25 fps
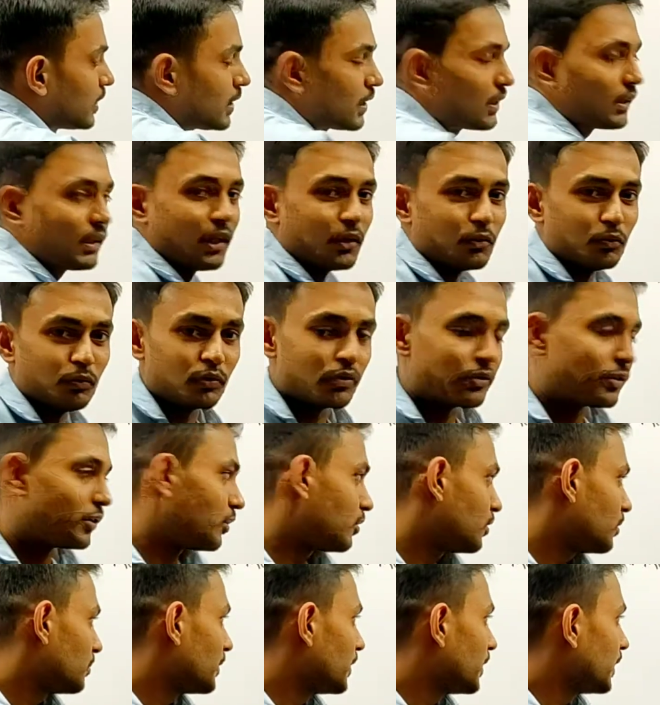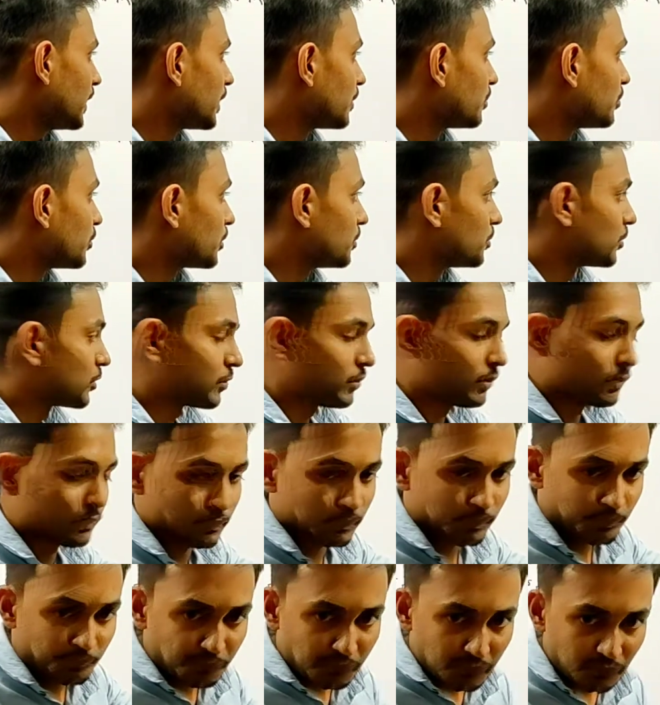ঠিক তার উল্টোটা হবে এর পরিবর্তন
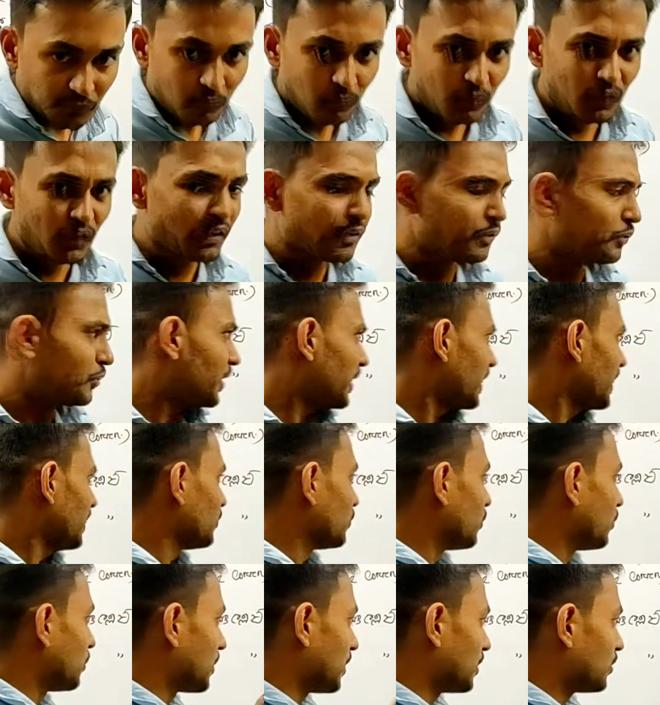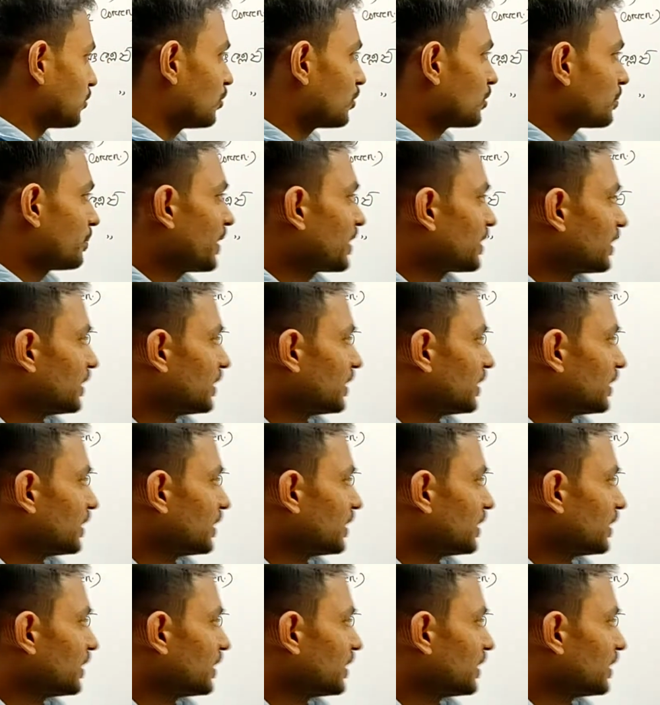তো এই ধনাত্মক বা